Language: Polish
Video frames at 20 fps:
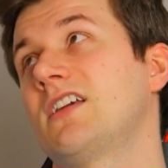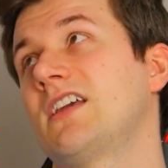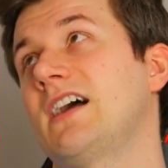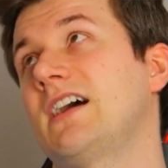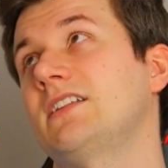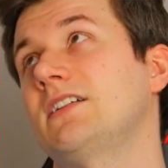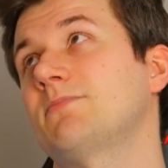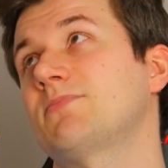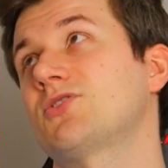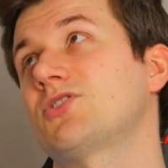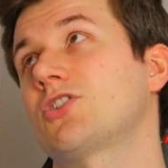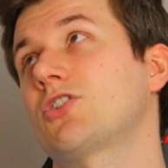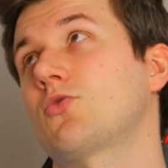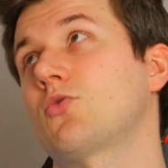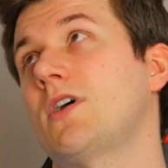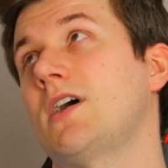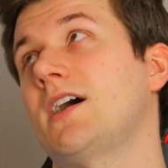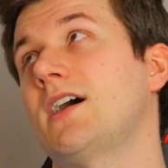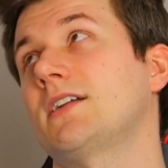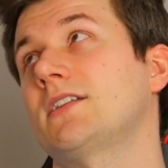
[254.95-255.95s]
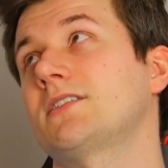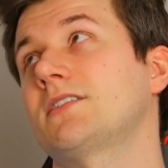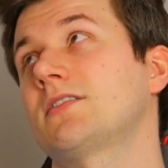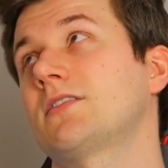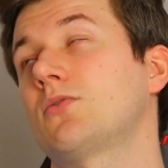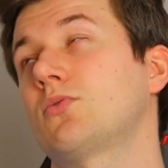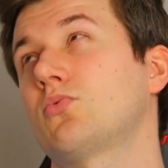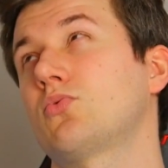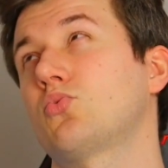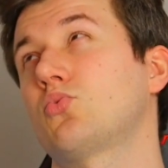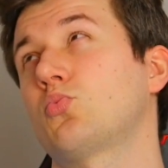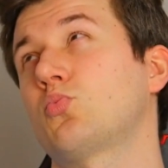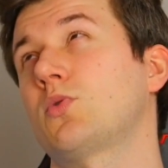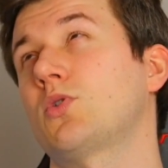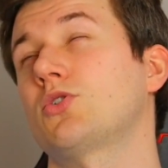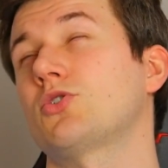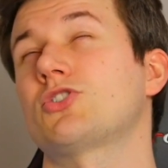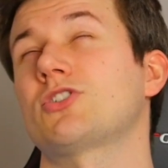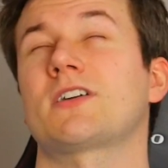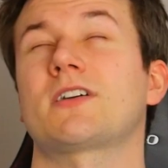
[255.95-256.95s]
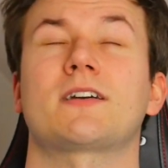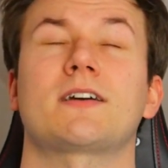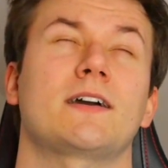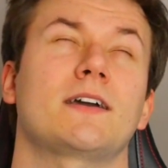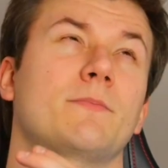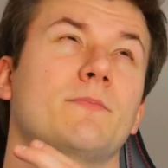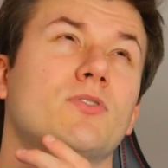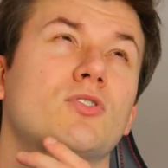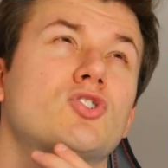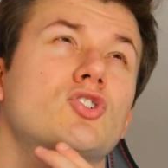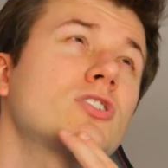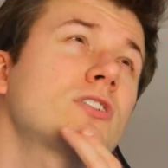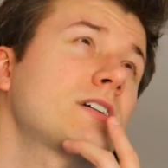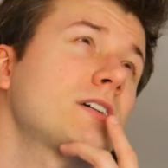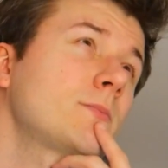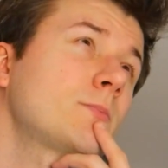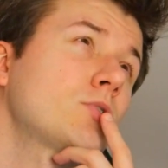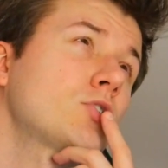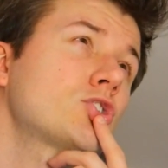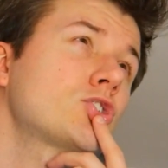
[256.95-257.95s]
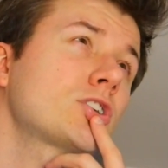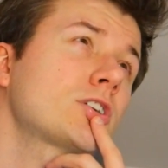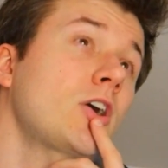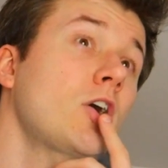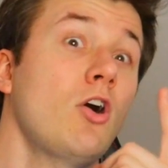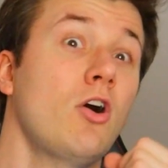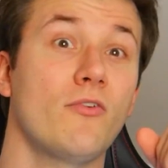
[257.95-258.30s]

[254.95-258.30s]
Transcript: Ja na przykład... Poczekaj, poczekaj, poczekaj.